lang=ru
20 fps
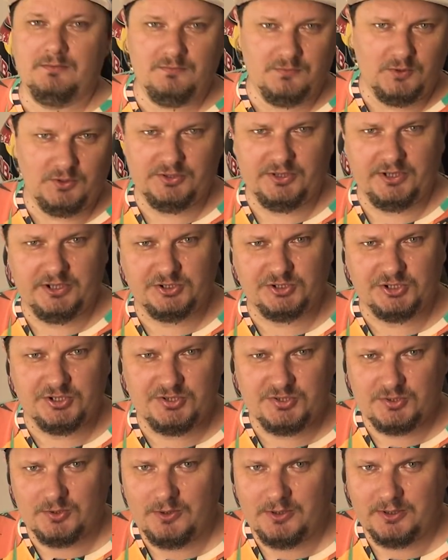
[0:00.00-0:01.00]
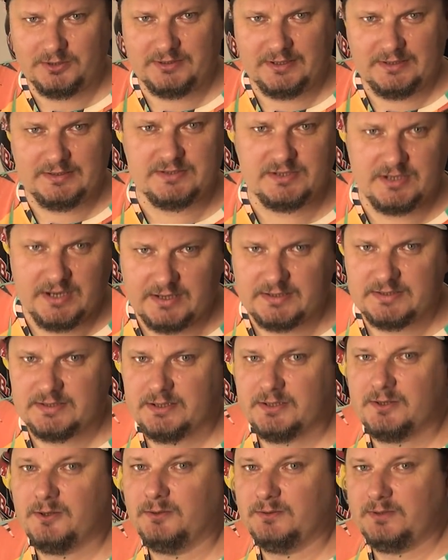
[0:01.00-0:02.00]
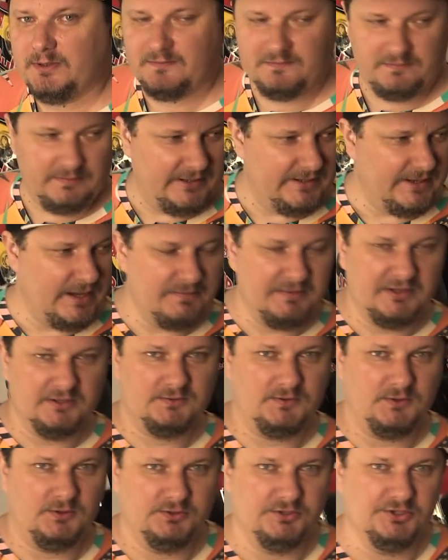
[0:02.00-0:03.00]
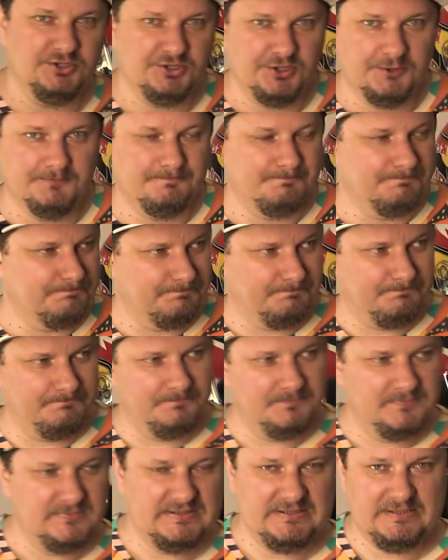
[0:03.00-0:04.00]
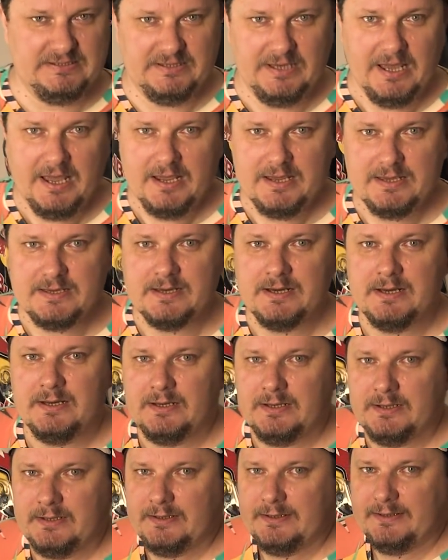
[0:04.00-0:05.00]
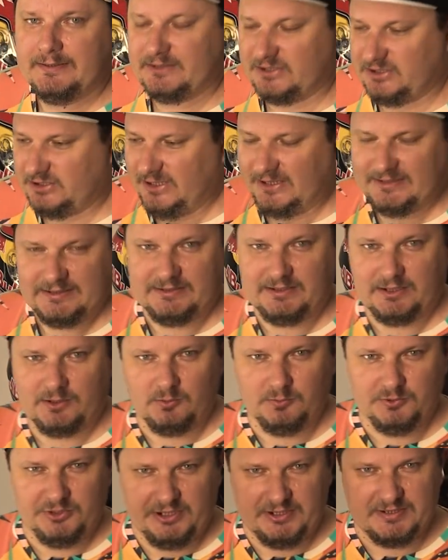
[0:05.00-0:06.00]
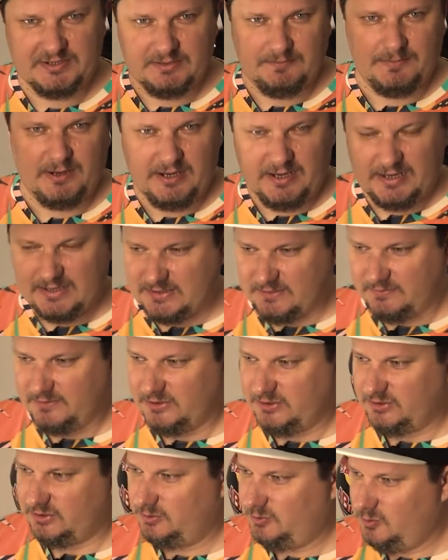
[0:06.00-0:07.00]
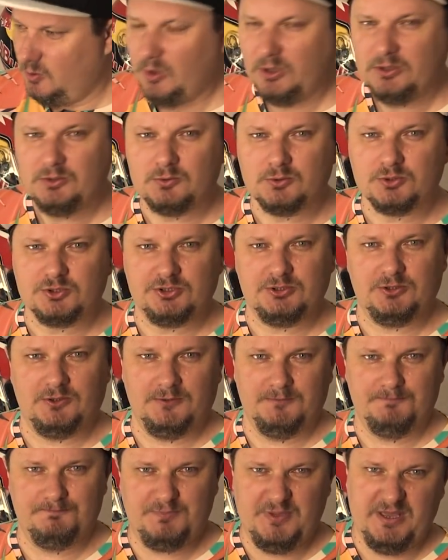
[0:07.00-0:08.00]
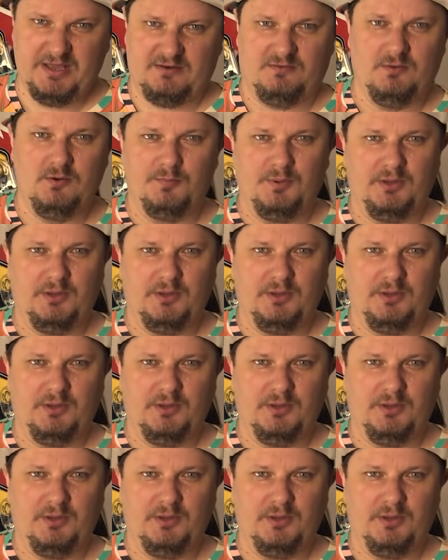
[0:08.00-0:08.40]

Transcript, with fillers: Вот режиссер трансляции гонки в Майами тот еще. Ей. Это ж надо так умудриться показывать гонку, что первую